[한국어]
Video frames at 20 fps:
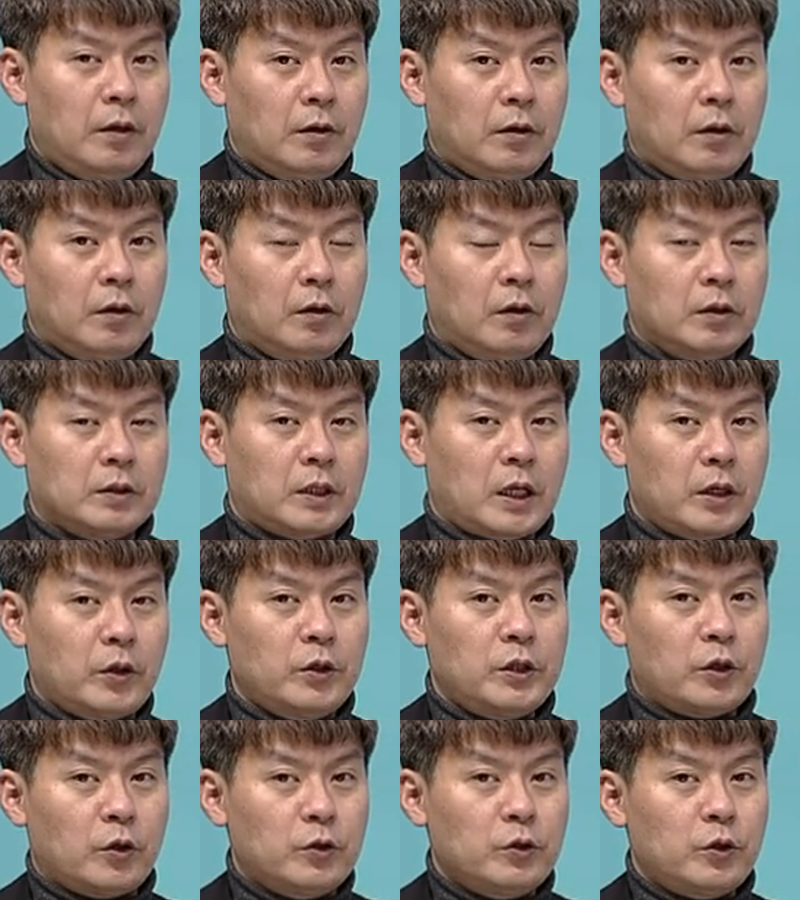어,
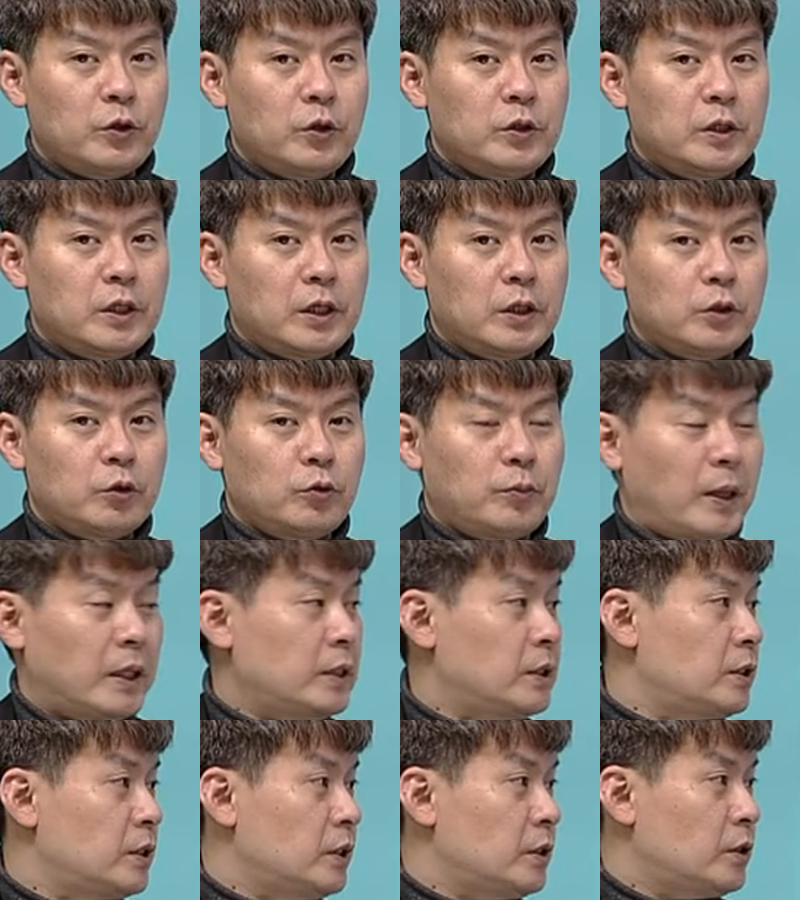당연히 건설 현장에서도 많이
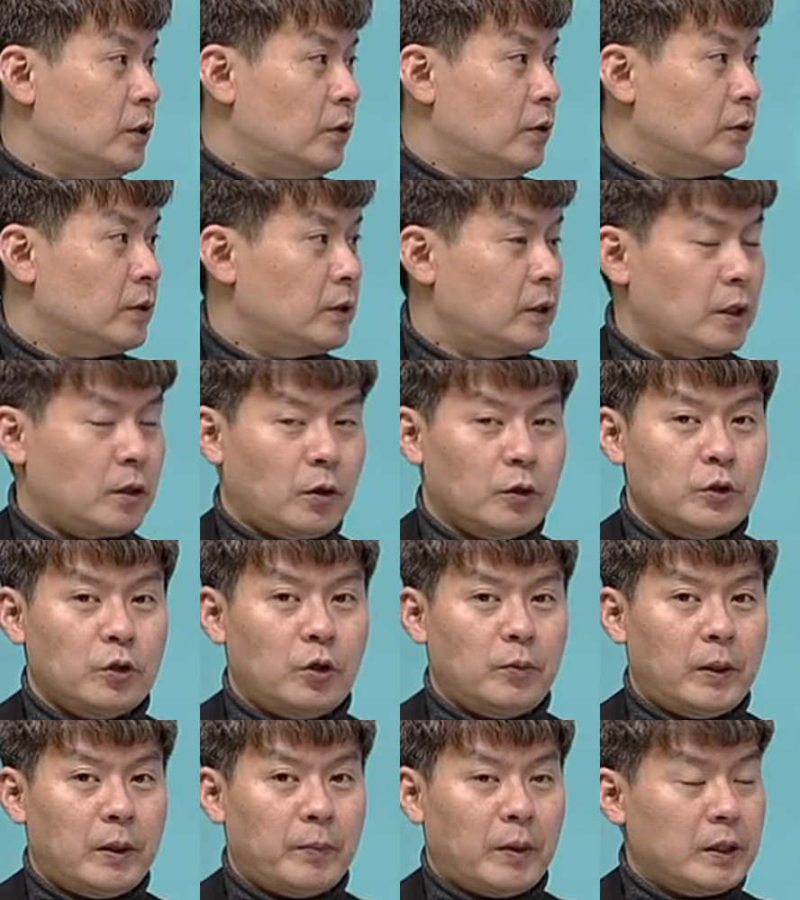쓰이죠. 근데
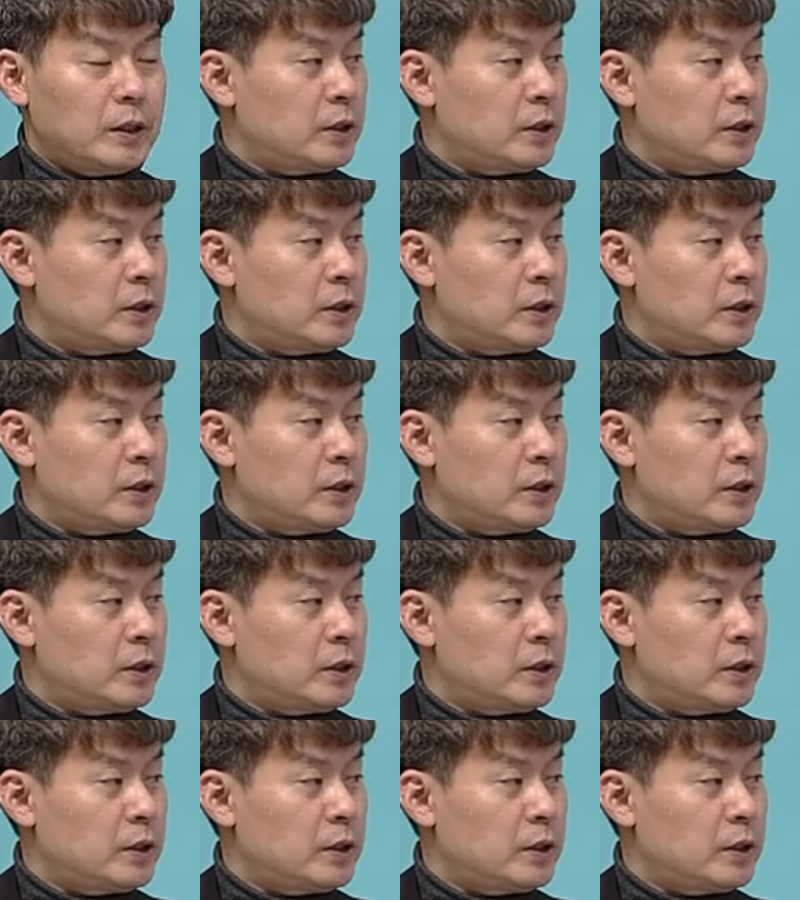건설만 많이